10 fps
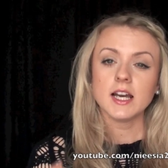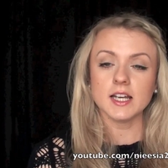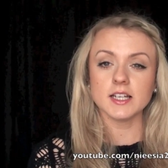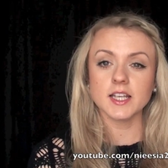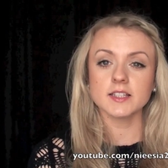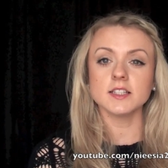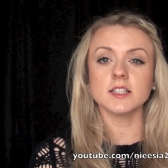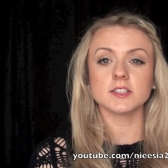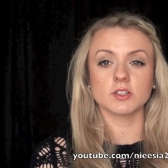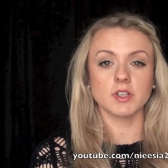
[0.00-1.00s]
e,
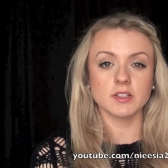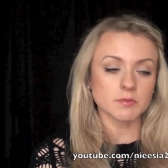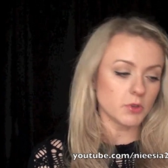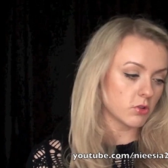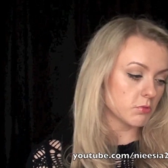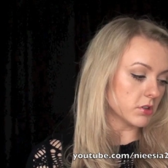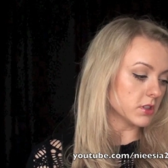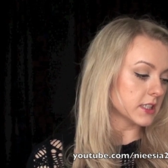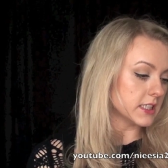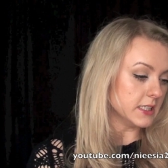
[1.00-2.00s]
jedne są jedne z moich
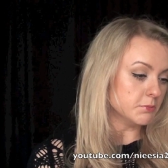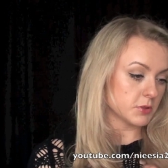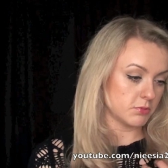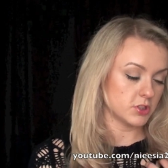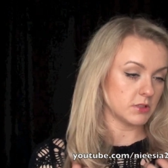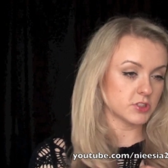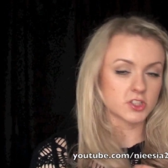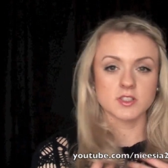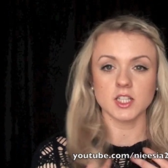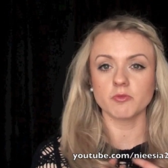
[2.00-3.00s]
ulubionych i przypuszczam, że
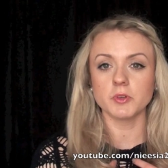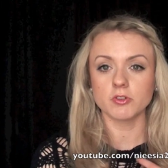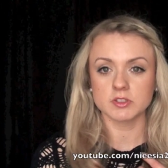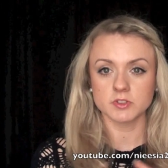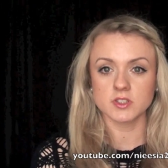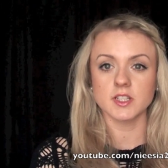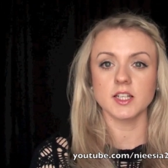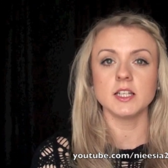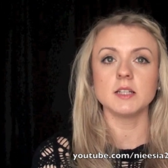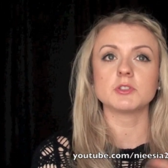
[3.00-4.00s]
zostaną w mojej kosmetyczce
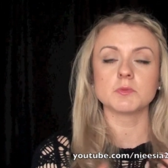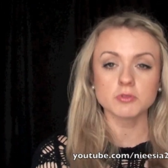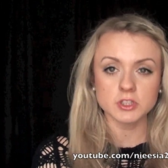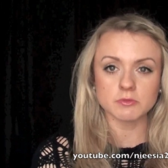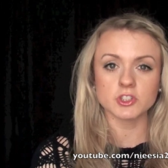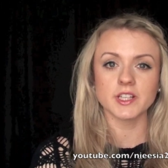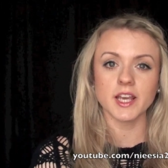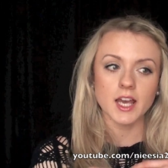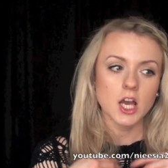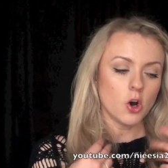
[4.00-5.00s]
i przypuszczam, że
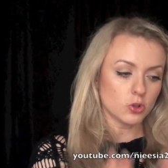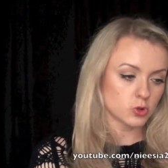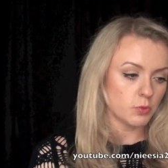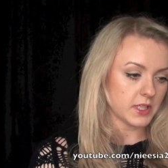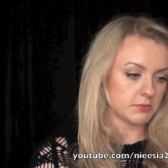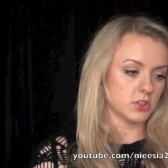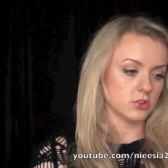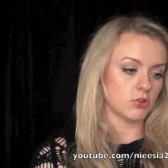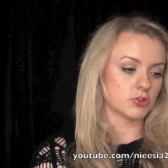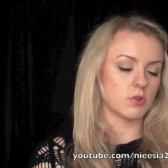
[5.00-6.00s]
je odkupię, jak mi się
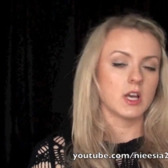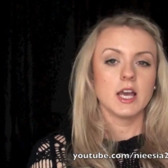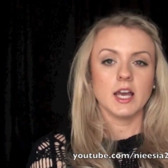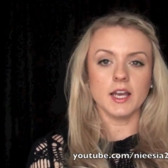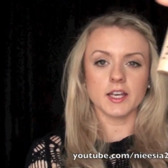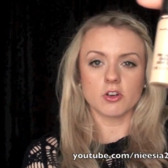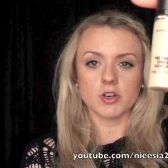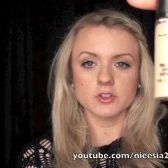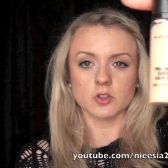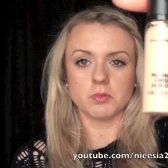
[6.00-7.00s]
skończył.
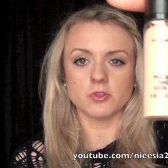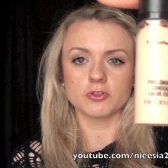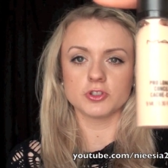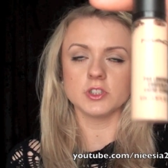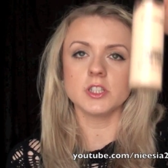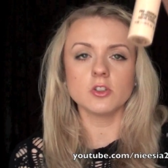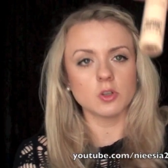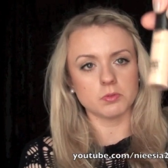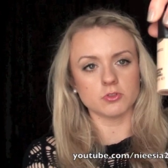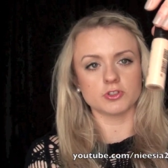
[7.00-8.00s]
korektor pod oczy, nie
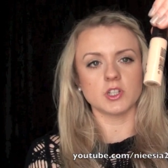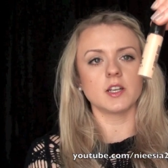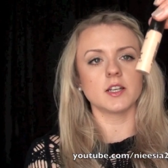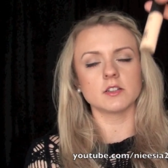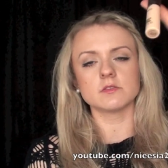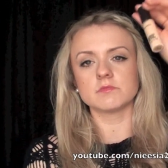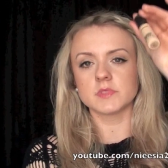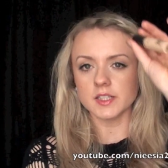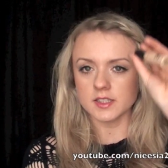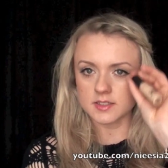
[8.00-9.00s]
tylko pod oczy, ale
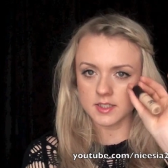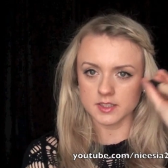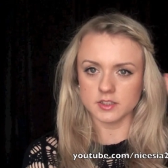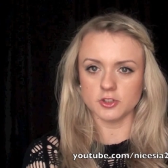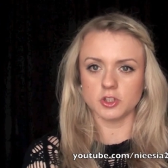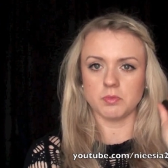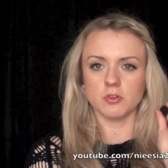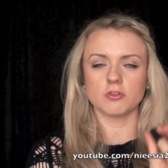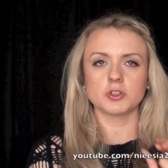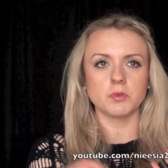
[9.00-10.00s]
ten jest delikatniejszy
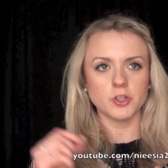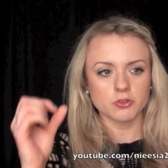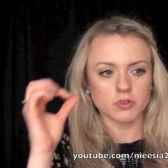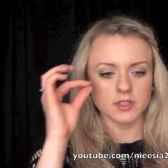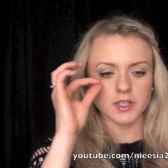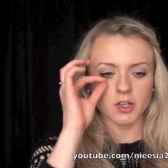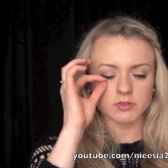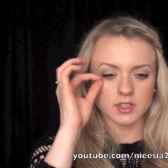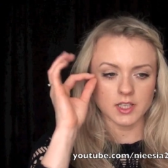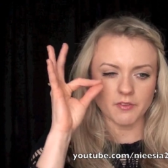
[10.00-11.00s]
pod oczy, bo niektóre dają
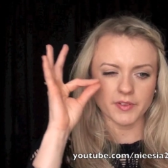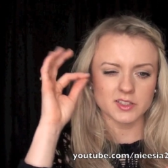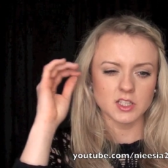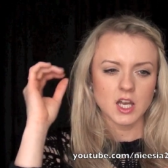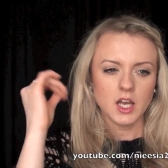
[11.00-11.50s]
taki efekt